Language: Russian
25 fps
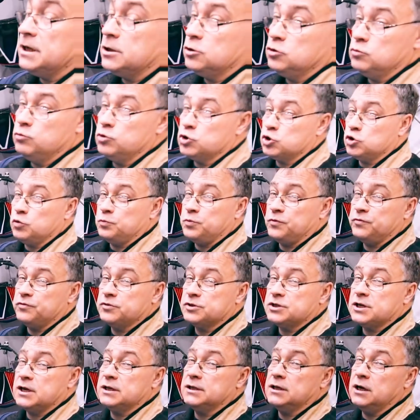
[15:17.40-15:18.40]
Я думаю, что по
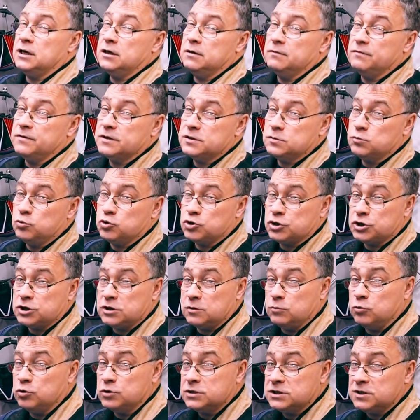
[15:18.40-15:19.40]
функциональным
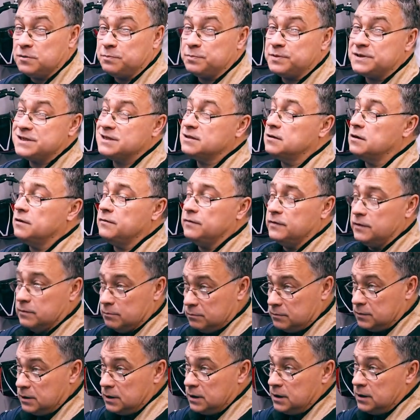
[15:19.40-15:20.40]
возможностям он
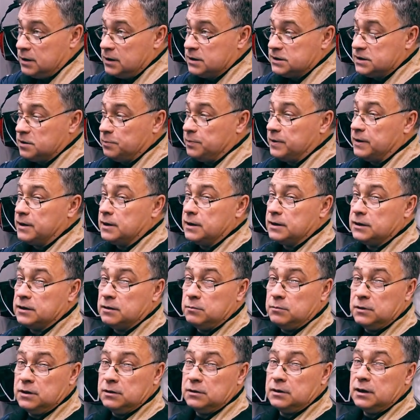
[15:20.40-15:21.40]
сопоставим с
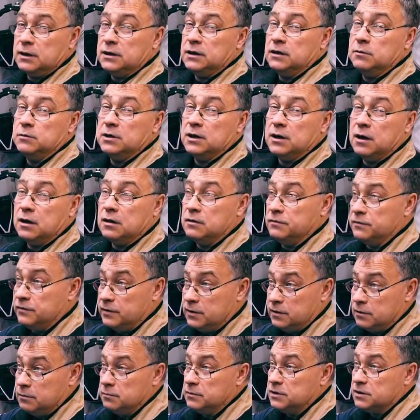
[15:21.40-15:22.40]
аппаратами такими, как
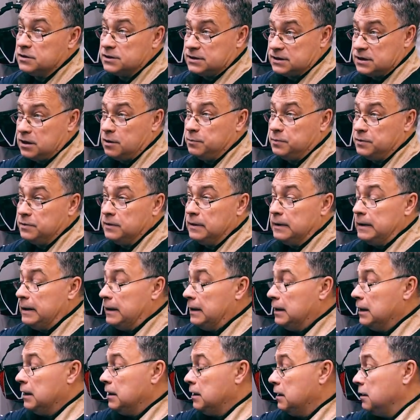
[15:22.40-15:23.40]
ВМ, ESAP
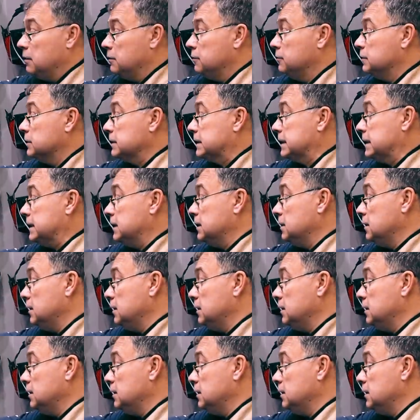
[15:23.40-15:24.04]
вот.